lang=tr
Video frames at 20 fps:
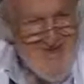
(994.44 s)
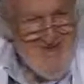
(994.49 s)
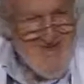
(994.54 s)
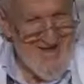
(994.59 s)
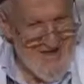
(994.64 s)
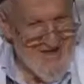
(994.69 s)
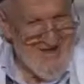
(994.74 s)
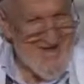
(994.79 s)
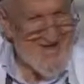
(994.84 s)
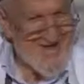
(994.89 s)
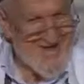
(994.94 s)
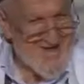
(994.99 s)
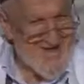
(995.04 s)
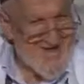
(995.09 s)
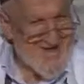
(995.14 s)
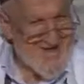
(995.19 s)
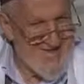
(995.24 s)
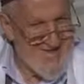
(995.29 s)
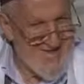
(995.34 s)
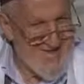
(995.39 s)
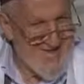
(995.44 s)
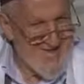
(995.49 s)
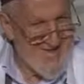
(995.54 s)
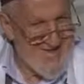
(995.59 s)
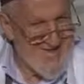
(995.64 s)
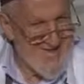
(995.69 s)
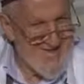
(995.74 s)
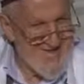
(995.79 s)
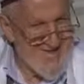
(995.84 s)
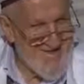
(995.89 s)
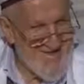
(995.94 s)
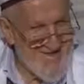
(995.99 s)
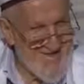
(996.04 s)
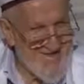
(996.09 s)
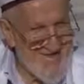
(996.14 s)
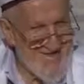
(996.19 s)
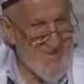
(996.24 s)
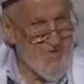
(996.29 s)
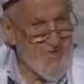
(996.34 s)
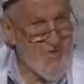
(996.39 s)
Evet.
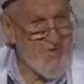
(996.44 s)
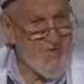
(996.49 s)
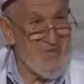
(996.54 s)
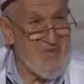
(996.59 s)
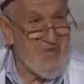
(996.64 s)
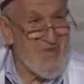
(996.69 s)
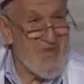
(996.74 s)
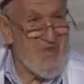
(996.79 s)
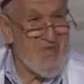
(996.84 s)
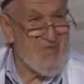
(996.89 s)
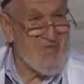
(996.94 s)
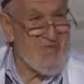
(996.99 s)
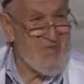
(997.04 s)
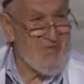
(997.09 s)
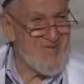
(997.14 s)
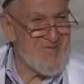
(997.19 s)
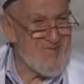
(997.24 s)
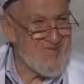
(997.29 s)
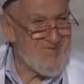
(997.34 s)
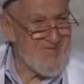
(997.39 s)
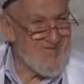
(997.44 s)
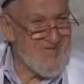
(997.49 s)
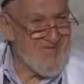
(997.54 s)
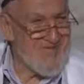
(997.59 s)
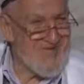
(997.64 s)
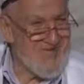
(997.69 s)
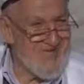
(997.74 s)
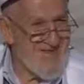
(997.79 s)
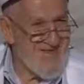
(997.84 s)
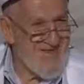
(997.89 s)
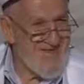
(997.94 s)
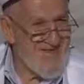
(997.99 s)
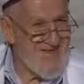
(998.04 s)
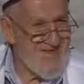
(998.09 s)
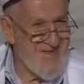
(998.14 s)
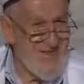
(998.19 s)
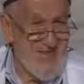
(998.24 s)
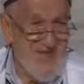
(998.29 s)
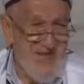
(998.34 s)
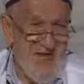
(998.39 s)
Sana kopya veremem.
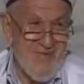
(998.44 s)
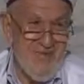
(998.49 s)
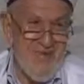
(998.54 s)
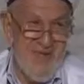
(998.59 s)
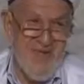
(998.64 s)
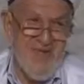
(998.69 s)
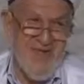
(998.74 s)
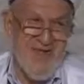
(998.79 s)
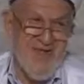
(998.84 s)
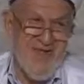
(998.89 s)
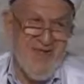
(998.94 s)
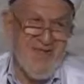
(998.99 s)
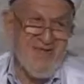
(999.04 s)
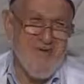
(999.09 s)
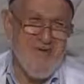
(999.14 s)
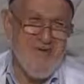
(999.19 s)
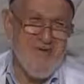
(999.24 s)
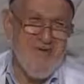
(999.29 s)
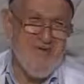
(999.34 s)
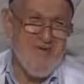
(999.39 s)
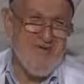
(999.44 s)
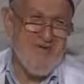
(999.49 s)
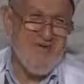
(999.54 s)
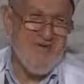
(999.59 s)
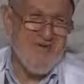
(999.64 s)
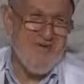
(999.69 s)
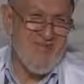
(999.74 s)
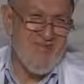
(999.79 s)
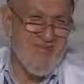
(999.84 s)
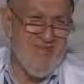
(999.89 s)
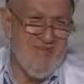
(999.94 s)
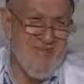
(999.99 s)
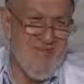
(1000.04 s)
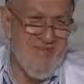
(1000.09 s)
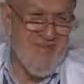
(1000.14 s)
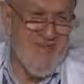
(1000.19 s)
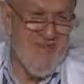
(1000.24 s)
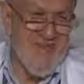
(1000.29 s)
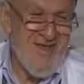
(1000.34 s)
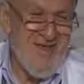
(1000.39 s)
Özel muamele yapamam.
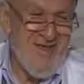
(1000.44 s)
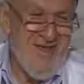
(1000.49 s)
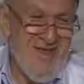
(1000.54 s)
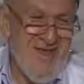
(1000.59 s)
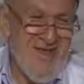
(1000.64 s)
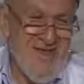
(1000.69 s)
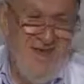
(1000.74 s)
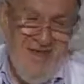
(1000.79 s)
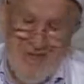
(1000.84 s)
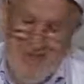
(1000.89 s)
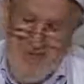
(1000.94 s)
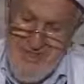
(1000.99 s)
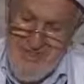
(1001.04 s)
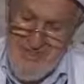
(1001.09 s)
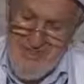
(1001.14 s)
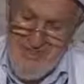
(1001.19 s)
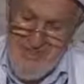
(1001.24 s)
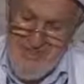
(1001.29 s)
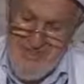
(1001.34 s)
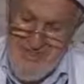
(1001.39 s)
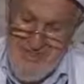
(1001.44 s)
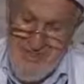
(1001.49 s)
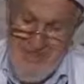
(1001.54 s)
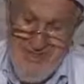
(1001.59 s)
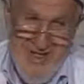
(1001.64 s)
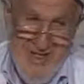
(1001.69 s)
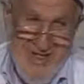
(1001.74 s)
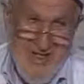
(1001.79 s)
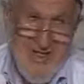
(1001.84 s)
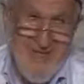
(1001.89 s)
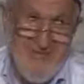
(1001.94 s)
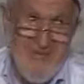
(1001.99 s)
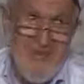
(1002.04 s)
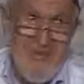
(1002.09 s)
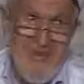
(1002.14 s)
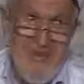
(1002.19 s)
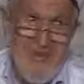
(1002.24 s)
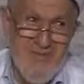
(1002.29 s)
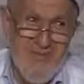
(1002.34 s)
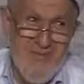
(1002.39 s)
Allah'ın çizdiği sınırları
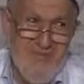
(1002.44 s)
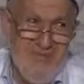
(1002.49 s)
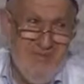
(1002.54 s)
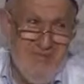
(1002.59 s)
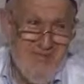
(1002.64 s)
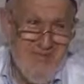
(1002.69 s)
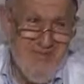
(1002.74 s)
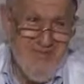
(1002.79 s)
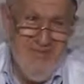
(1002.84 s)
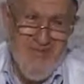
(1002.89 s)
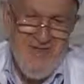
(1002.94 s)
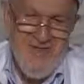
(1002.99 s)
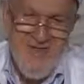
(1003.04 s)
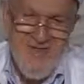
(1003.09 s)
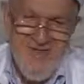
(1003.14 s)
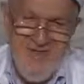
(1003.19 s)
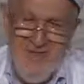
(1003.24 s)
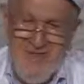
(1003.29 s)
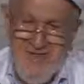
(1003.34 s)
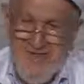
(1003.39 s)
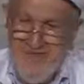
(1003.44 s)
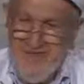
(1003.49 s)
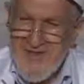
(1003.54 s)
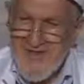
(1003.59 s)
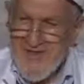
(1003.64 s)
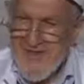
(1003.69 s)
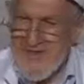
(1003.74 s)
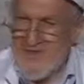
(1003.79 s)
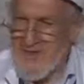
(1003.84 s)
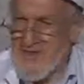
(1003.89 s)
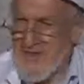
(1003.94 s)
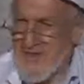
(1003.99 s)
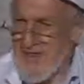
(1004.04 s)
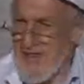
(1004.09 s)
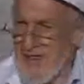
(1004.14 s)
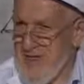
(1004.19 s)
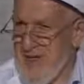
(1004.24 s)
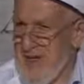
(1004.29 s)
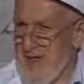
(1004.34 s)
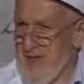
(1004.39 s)
aşamam. Çünkü
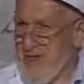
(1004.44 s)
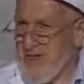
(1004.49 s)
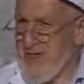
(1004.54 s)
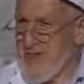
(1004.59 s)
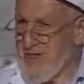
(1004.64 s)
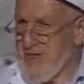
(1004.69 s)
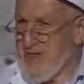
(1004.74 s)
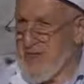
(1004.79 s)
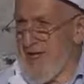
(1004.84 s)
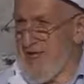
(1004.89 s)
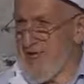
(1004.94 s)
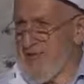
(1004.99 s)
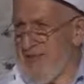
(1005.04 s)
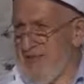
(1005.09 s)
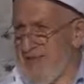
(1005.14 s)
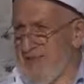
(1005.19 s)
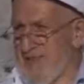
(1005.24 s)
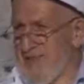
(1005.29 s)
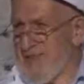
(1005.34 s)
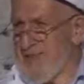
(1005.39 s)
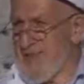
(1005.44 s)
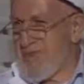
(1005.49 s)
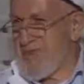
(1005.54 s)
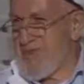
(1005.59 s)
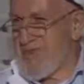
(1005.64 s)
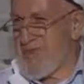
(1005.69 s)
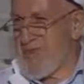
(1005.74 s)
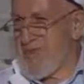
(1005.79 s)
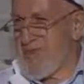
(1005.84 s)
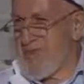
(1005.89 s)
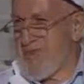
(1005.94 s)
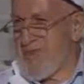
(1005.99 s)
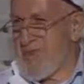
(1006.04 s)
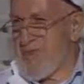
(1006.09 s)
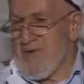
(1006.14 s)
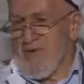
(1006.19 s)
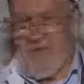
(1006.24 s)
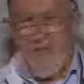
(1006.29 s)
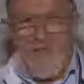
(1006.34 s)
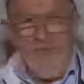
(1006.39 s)
eğer onu öğrenseydik biz
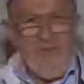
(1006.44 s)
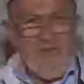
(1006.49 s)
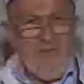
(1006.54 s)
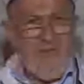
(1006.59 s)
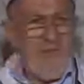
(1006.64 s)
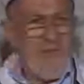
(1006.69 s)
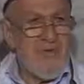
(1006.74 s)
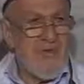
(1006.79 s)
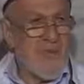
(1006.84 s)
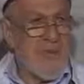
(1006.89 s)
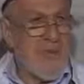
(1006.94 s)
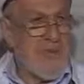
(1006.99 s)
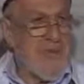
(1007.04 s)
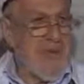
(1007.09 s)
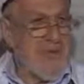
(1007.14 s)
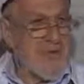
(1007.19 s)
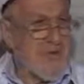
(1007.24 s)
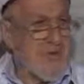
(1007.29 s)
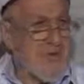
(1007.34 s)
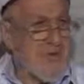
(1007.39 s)
namaz